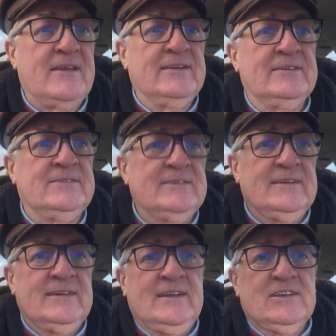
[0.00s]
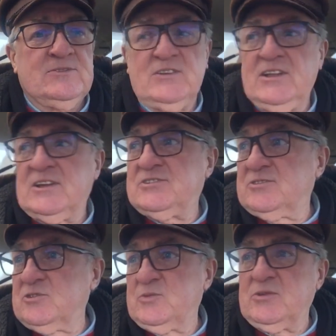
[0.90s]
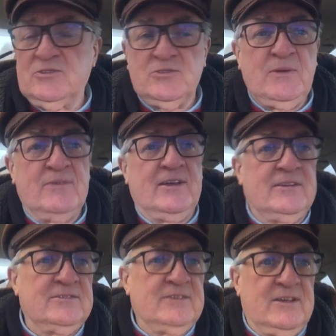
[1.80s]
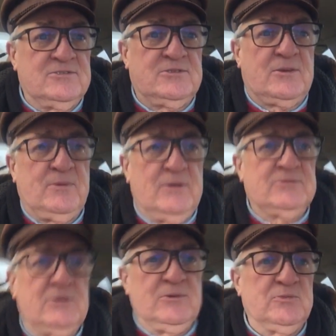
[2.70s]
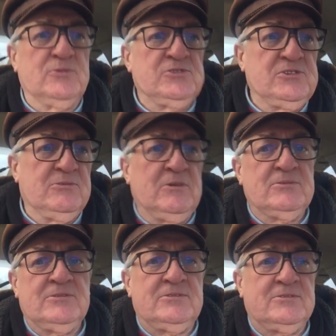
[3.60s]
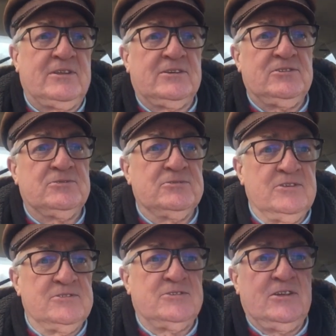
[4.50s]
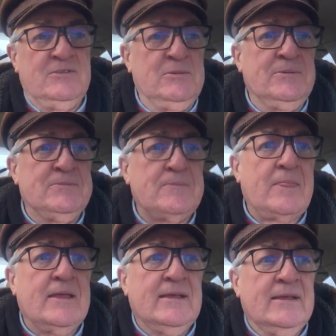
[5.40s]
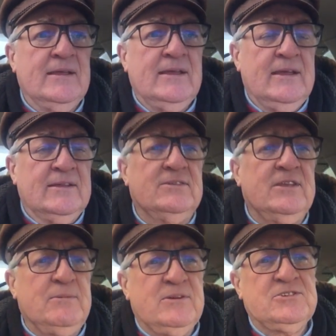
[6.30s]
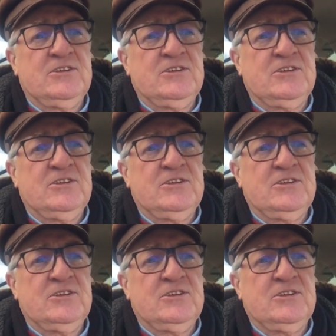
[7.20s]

Yy, zwykle jak się z ludźmi rozmawia, ja już tak powiem sobie odpuściłem z tak dyskusje z krajowymi, to nie ma